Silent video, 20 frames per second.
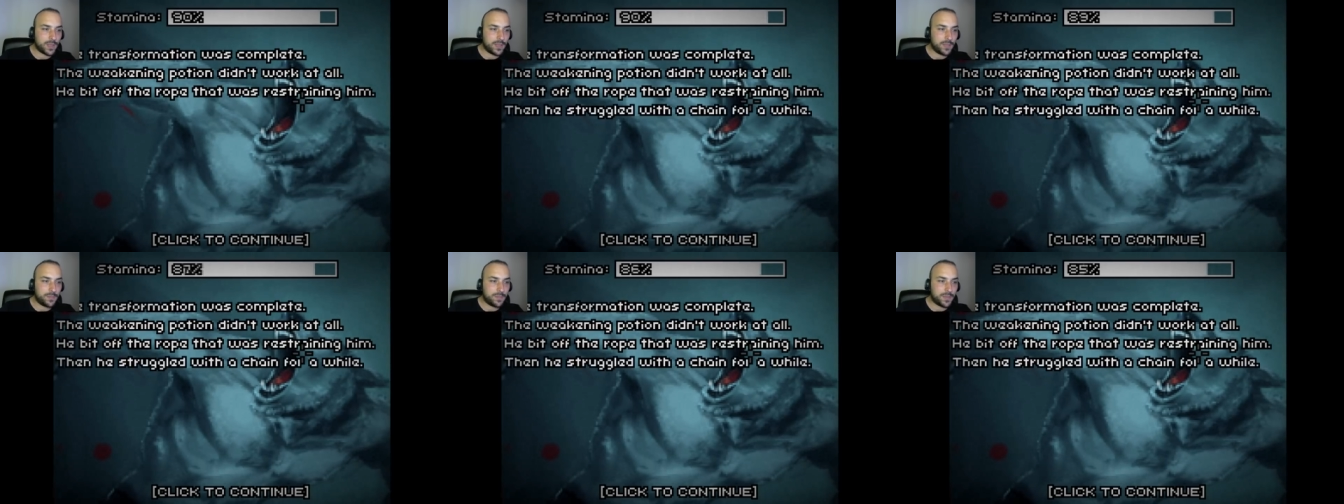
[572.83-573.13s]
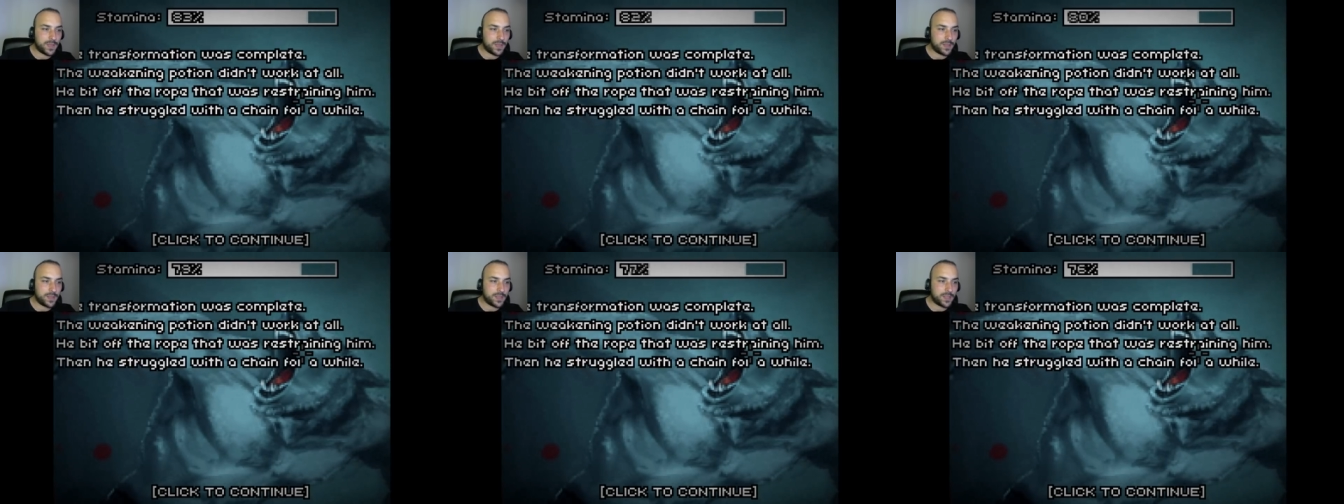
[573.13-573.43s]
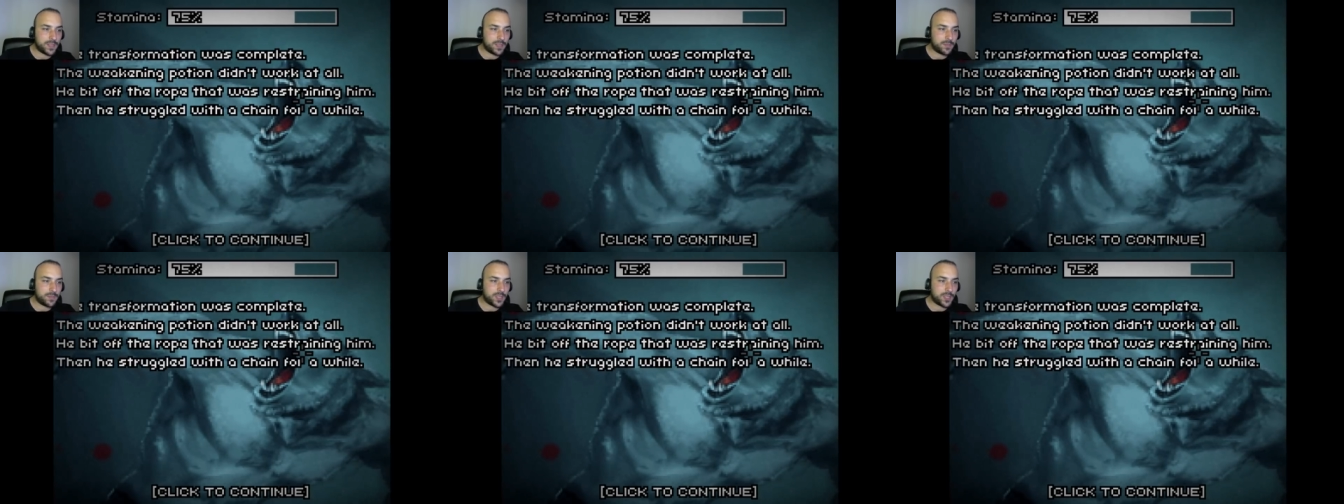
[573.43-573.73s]
ipleri
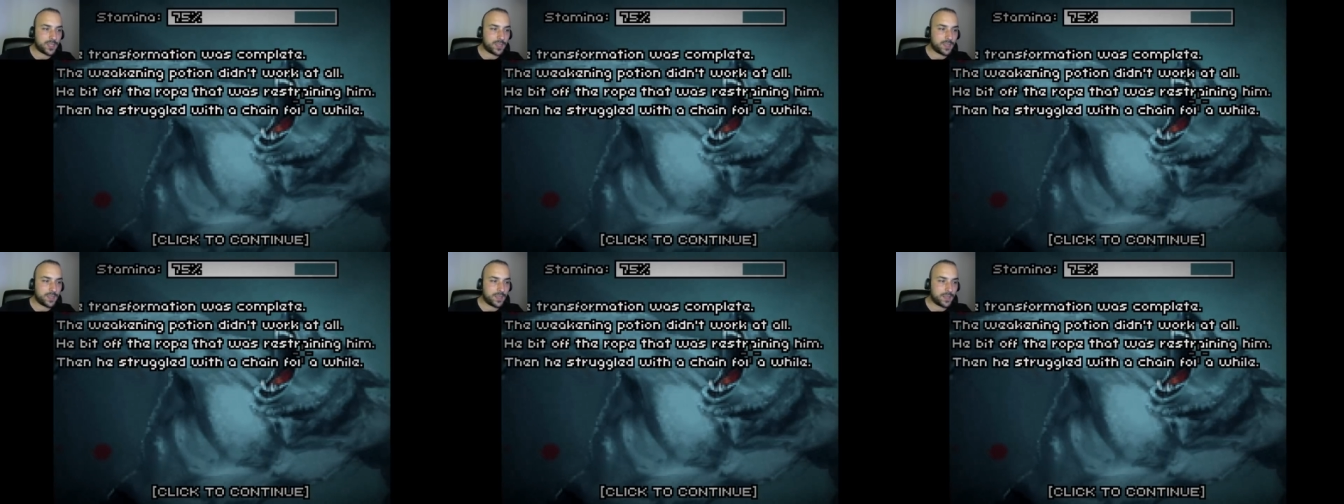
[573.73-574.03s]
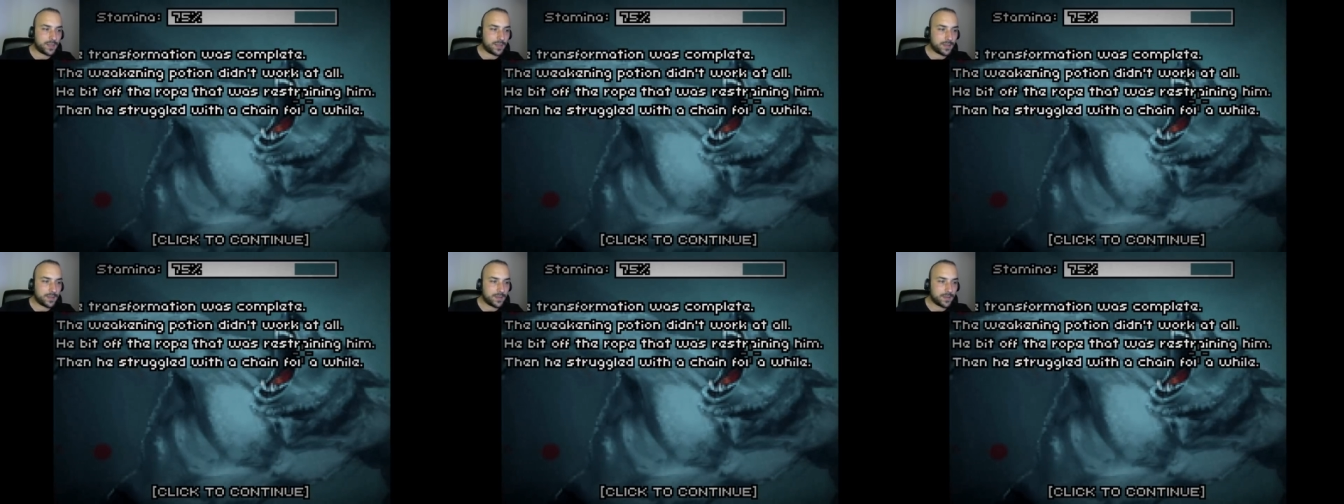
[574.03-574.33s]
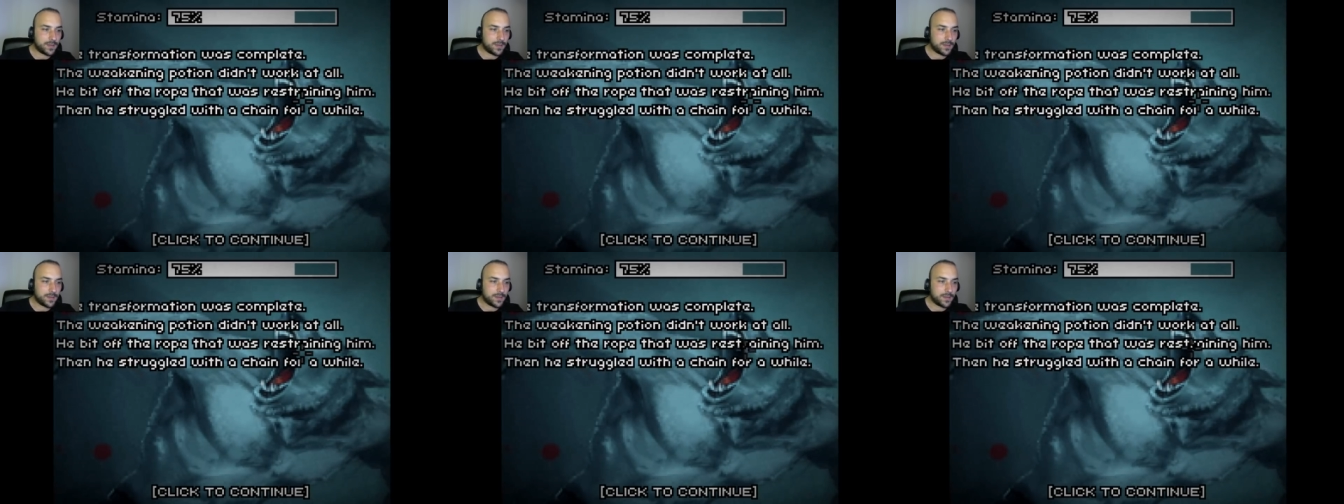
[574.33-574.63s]
ısırıp çıktı.
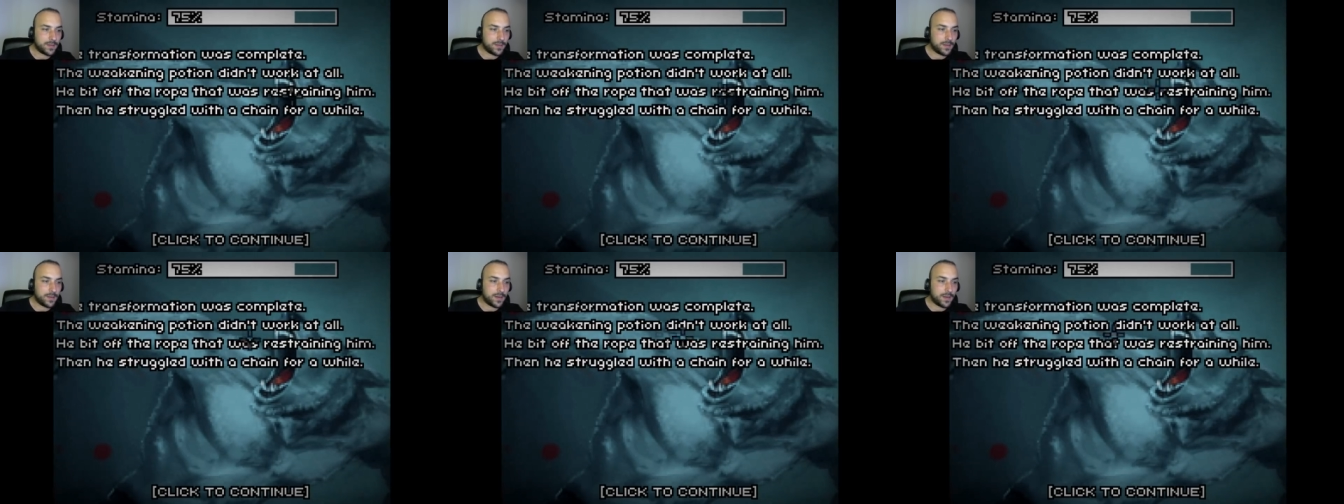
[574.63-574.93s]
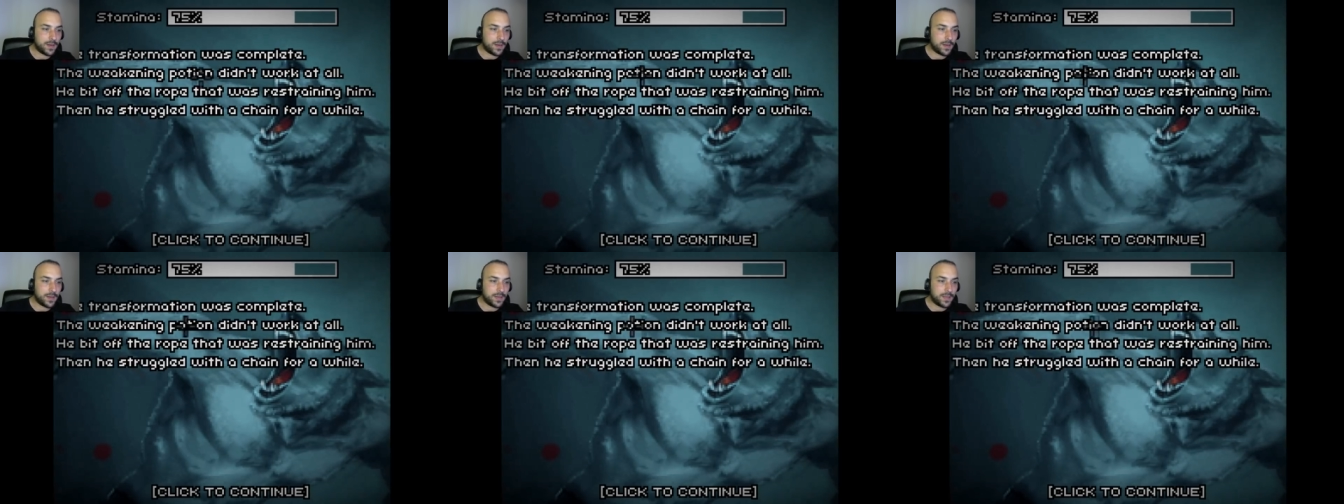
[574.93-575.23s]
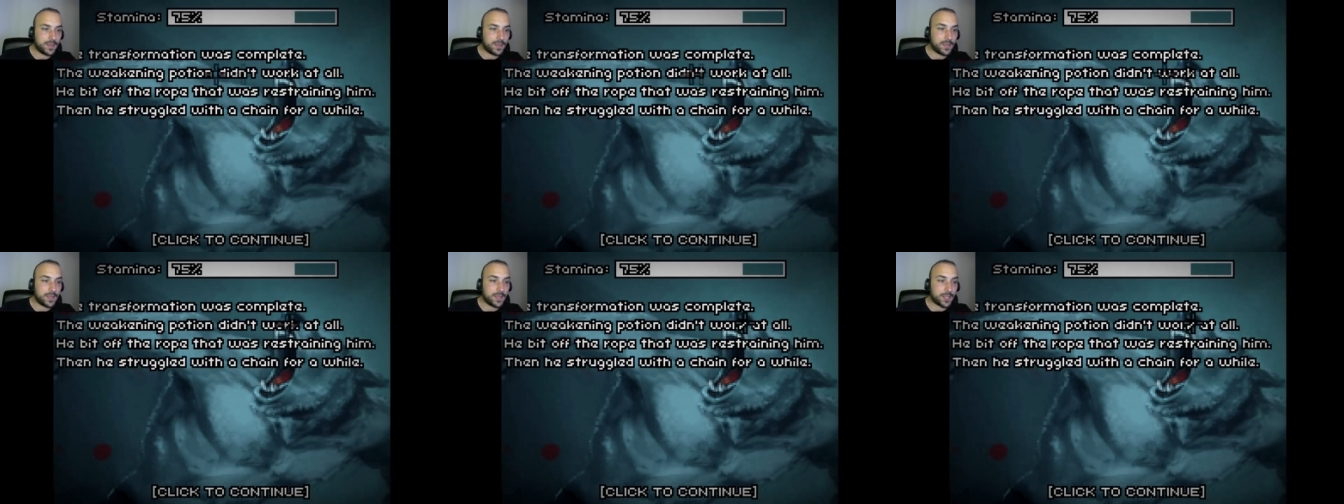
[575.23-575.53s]
Ha
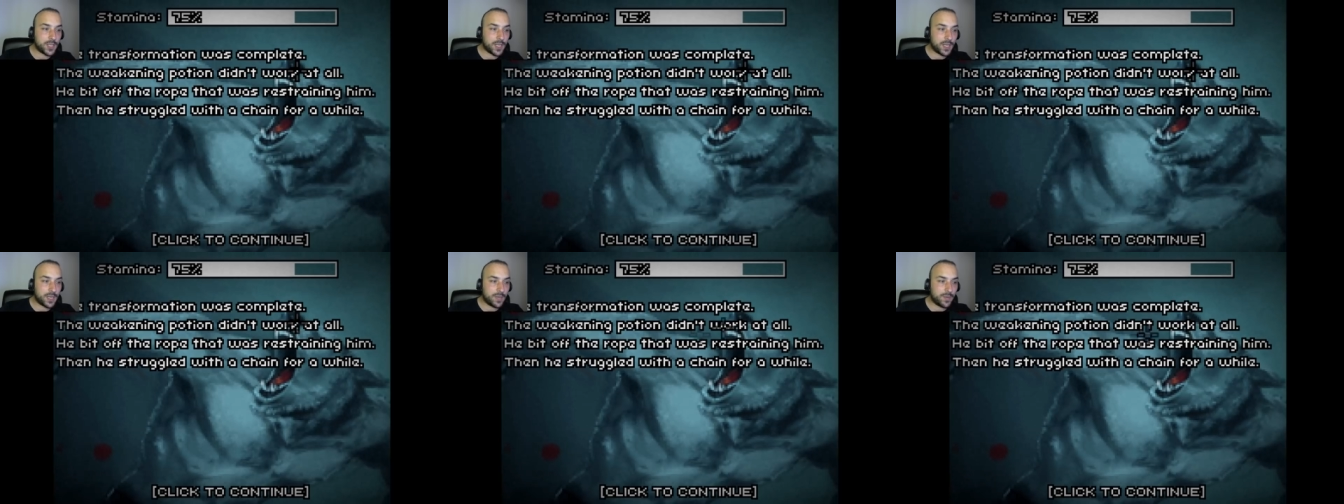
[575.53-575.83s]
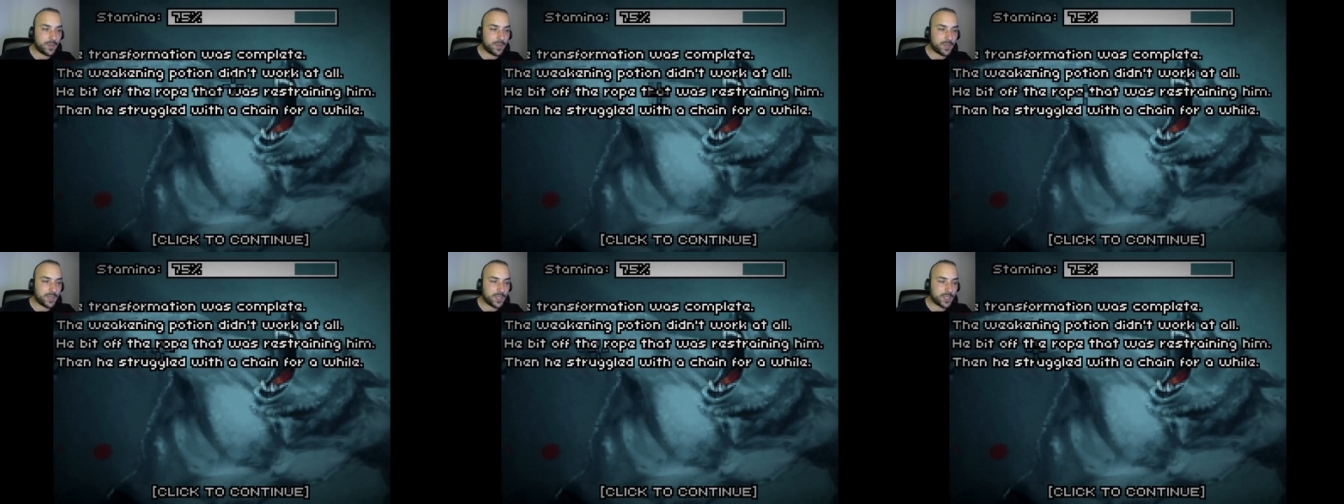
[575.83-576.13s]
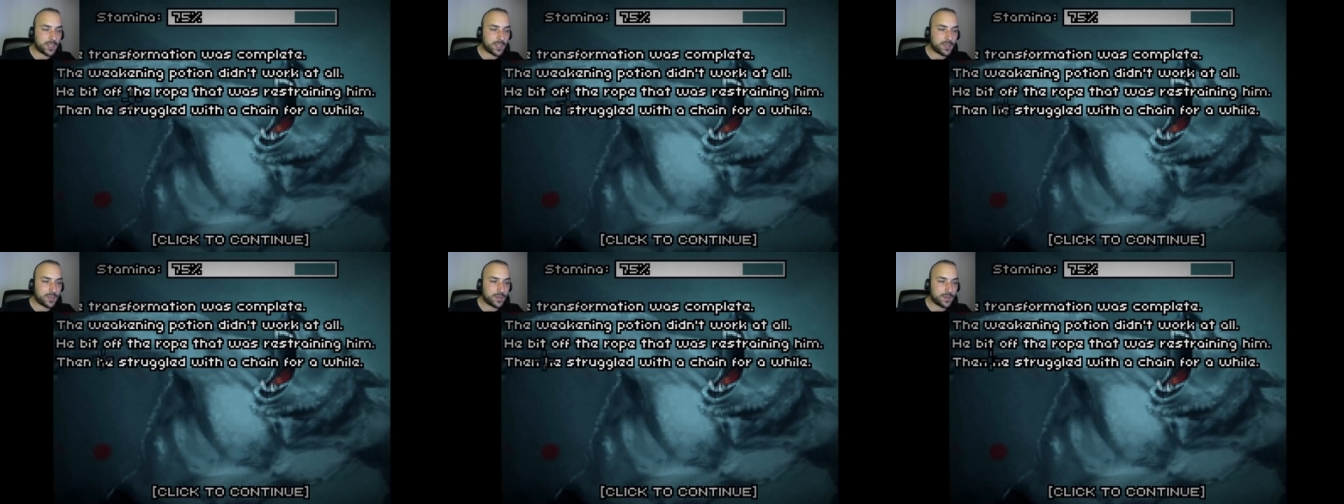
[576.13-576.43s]
iksir işe
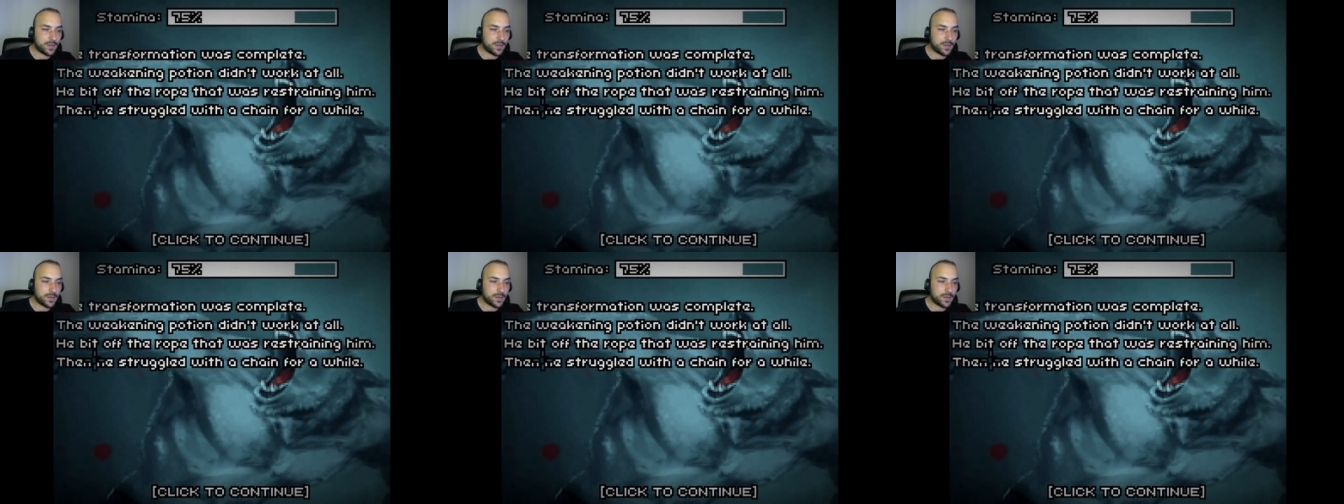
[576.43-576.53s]
yaramamış.